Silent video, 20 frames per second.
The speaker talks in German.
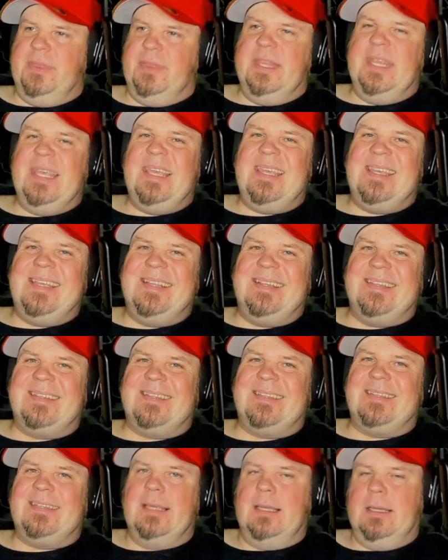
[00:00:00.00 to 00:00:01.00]

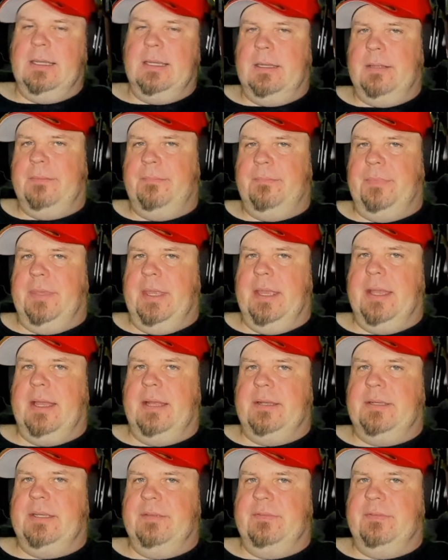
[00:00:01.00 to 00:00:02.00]
nichts
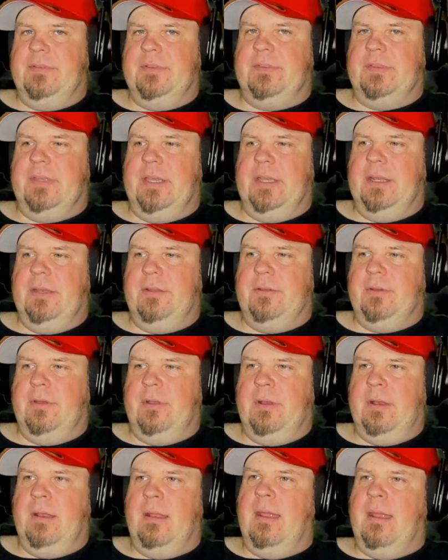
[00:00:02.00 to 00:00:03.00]
Negatives sehen
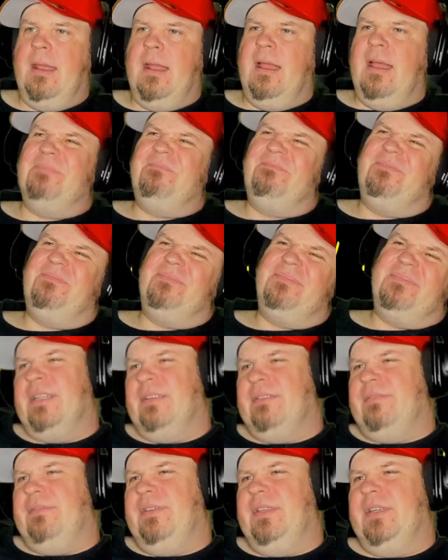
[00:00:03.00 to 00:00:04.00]
können, aber
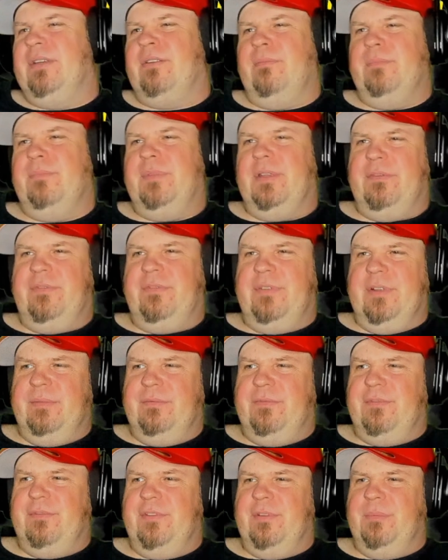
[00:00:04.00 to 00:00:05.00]
irgendwie kommt der
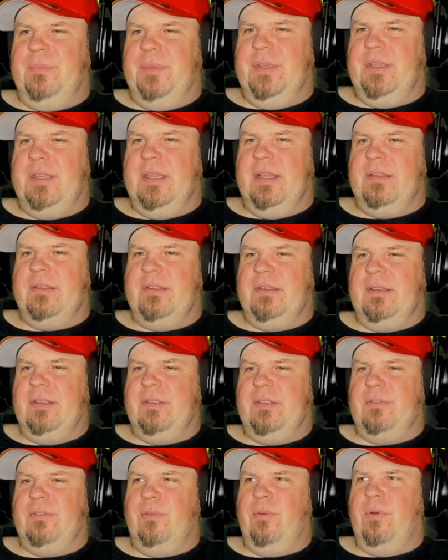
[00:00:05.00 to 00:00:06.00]
Film für mich jetzt
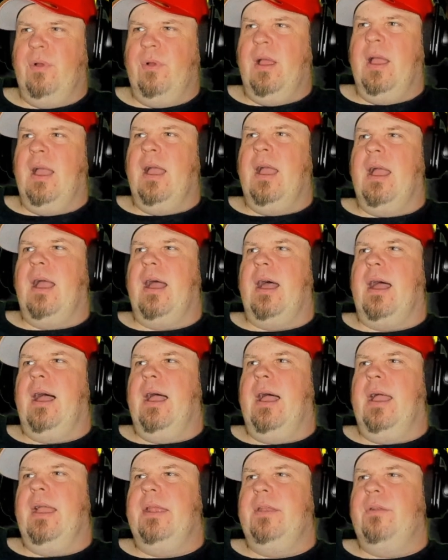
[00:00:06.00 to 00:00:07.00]
nicht so
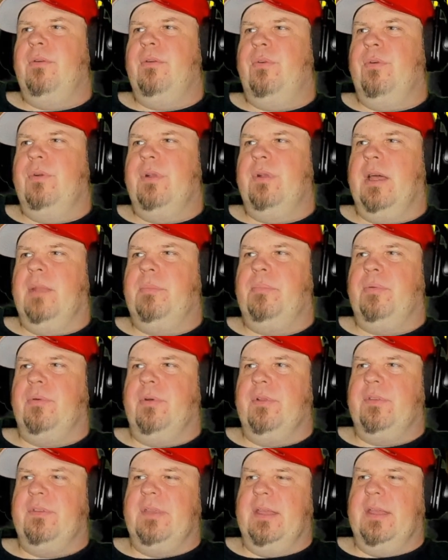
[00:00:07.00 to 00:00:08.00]

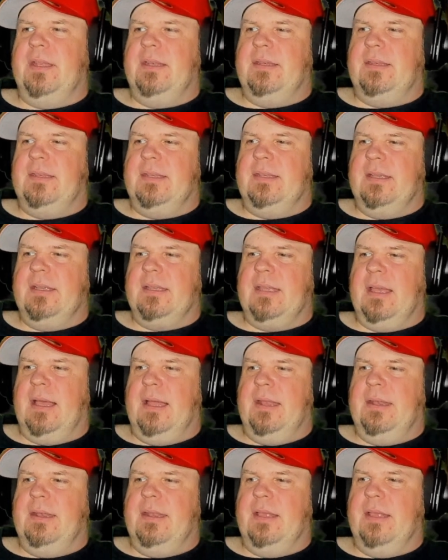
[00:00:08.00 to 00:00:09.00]
100%ig
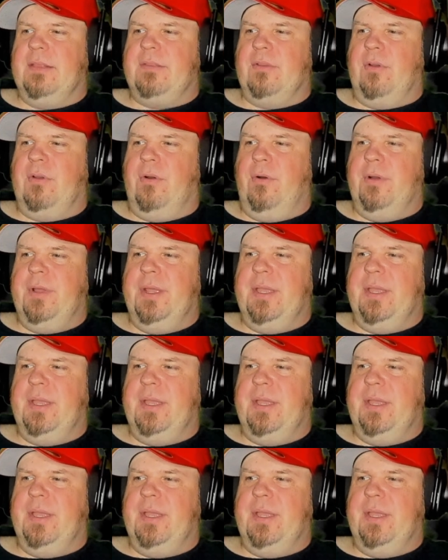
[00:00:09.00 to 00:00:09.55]
an das